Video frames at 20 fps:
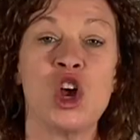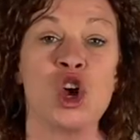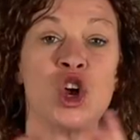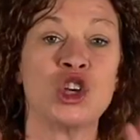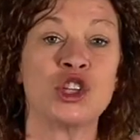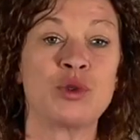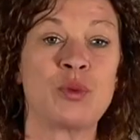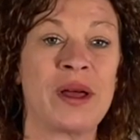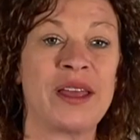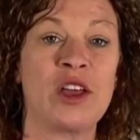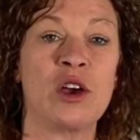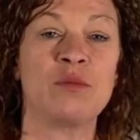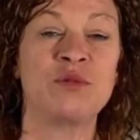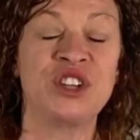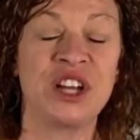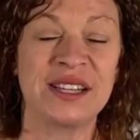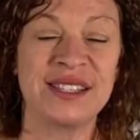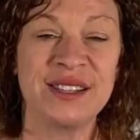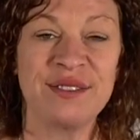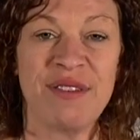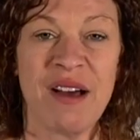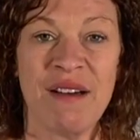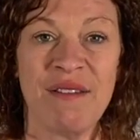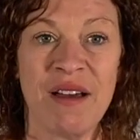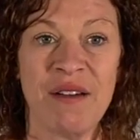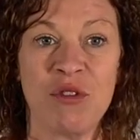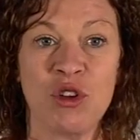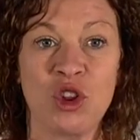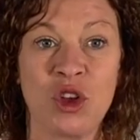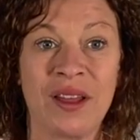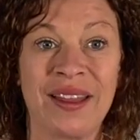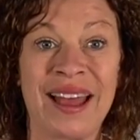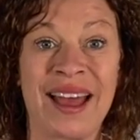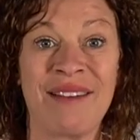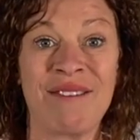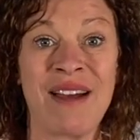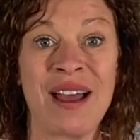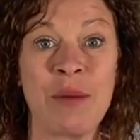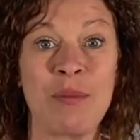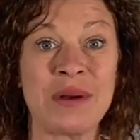Soyez objectif envers votre
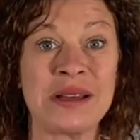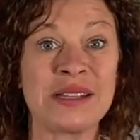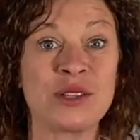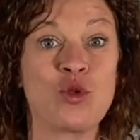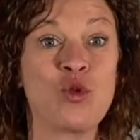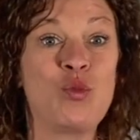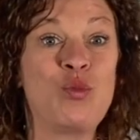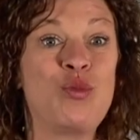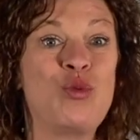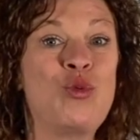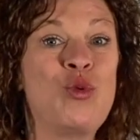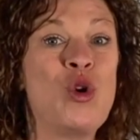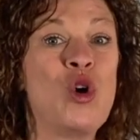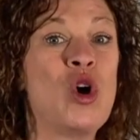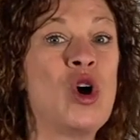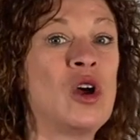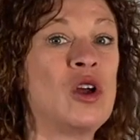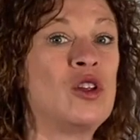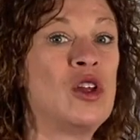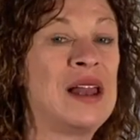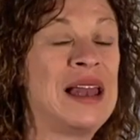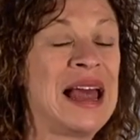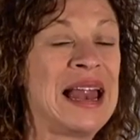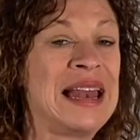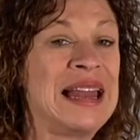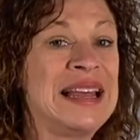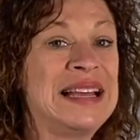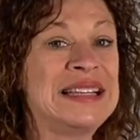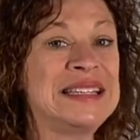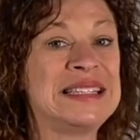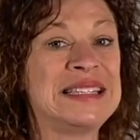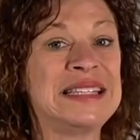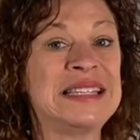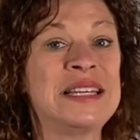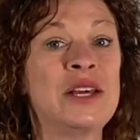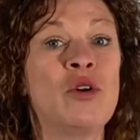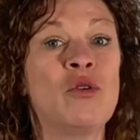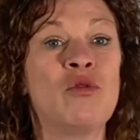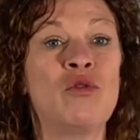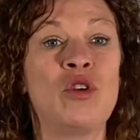travail parce qu'au bout de la ligne,
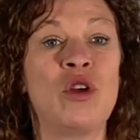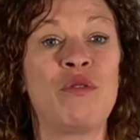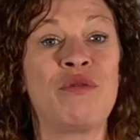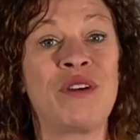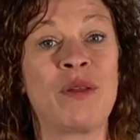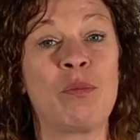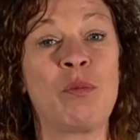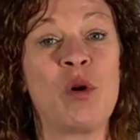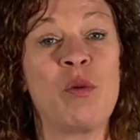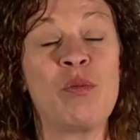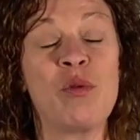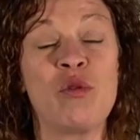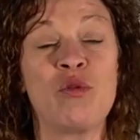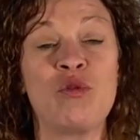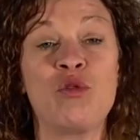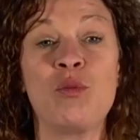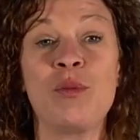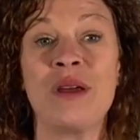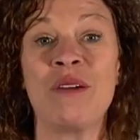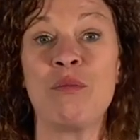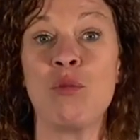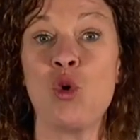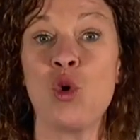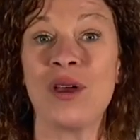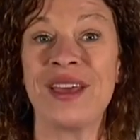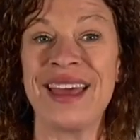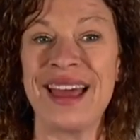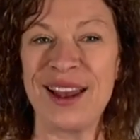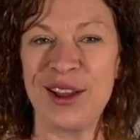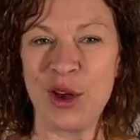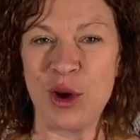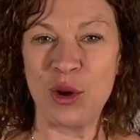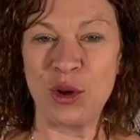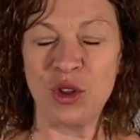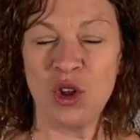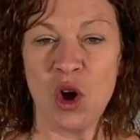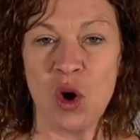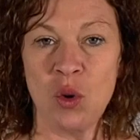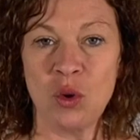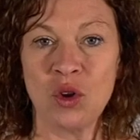si vous ne le faites pas pour vous, mais pour quelqu'un
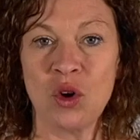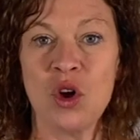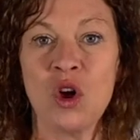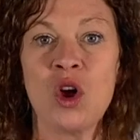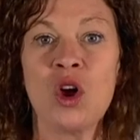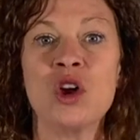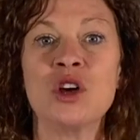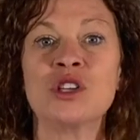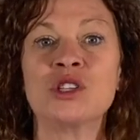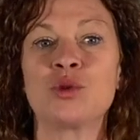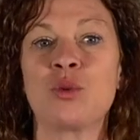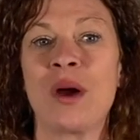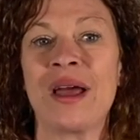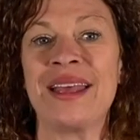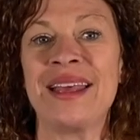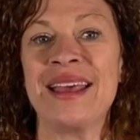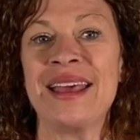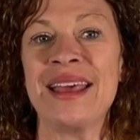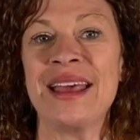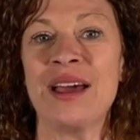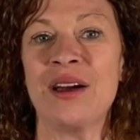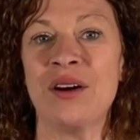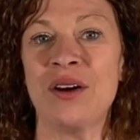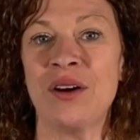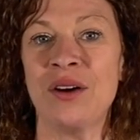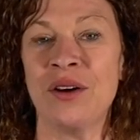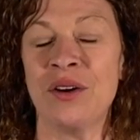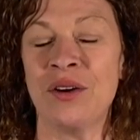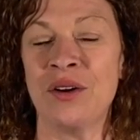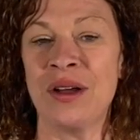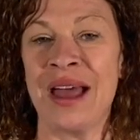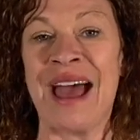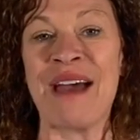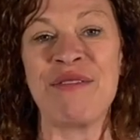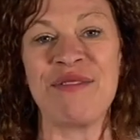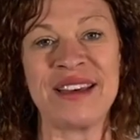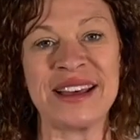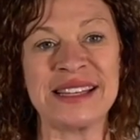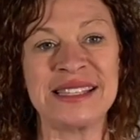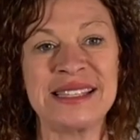d'autre, soyez euh,
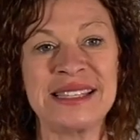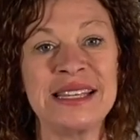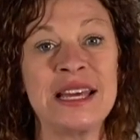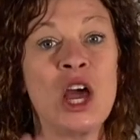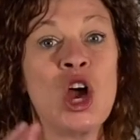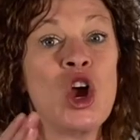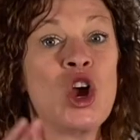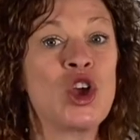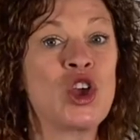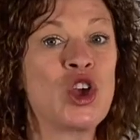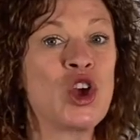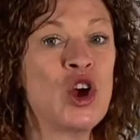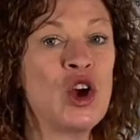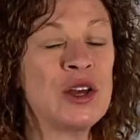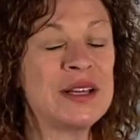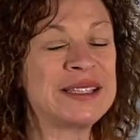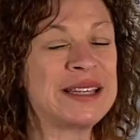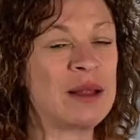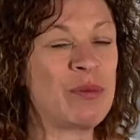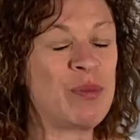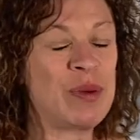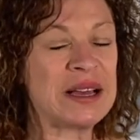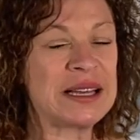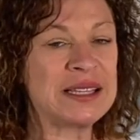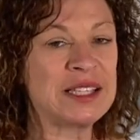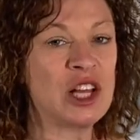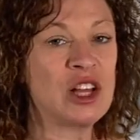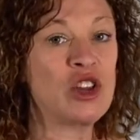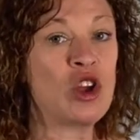averti que cette personne